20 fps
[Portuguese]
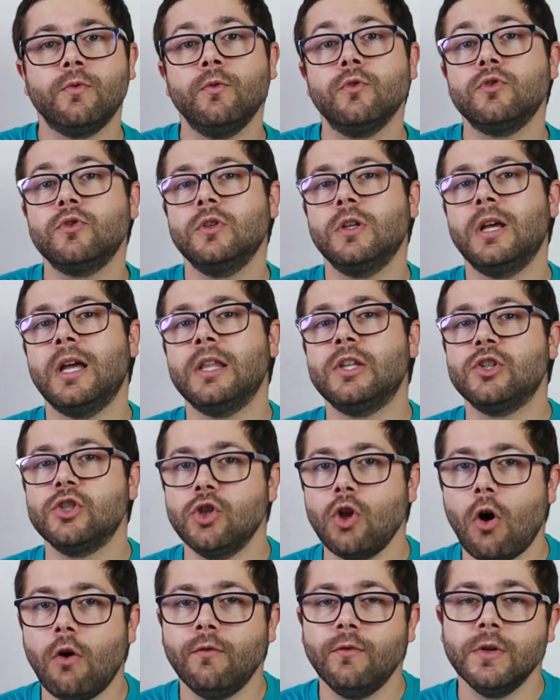funcionalidades
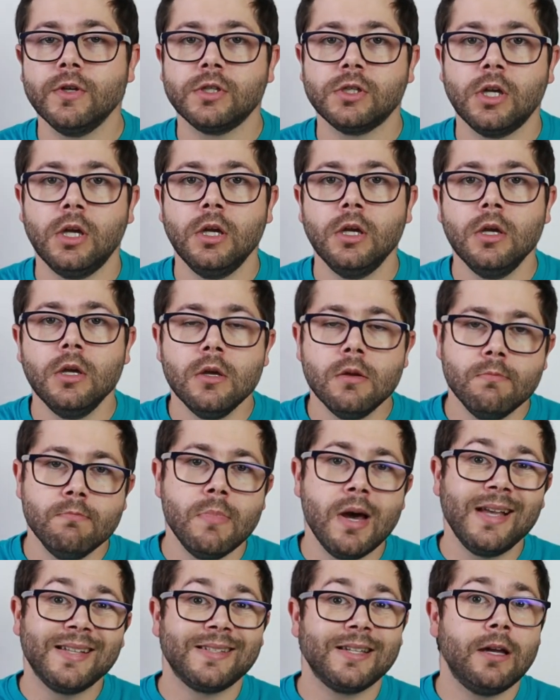novas,
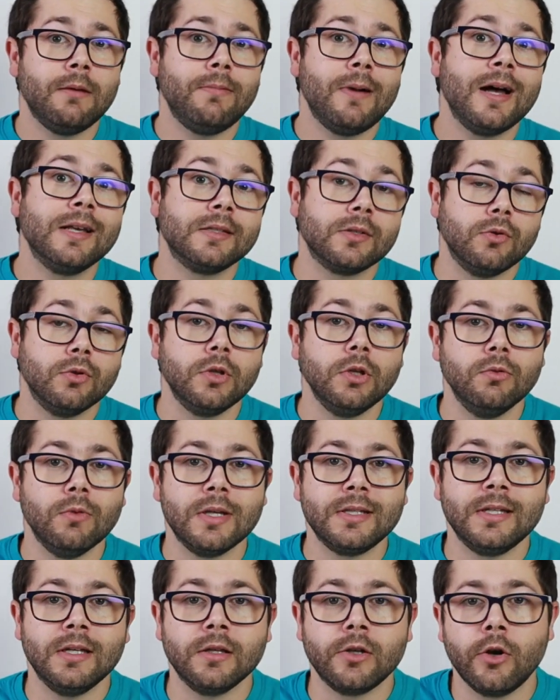mas a base continua
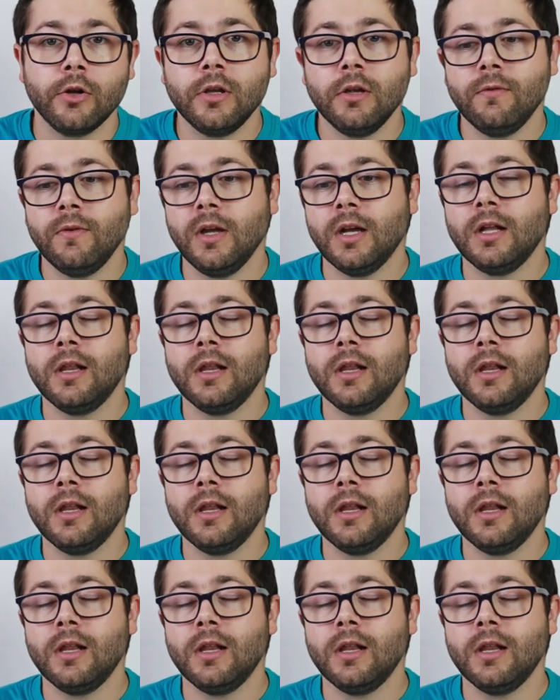a ser Android TV.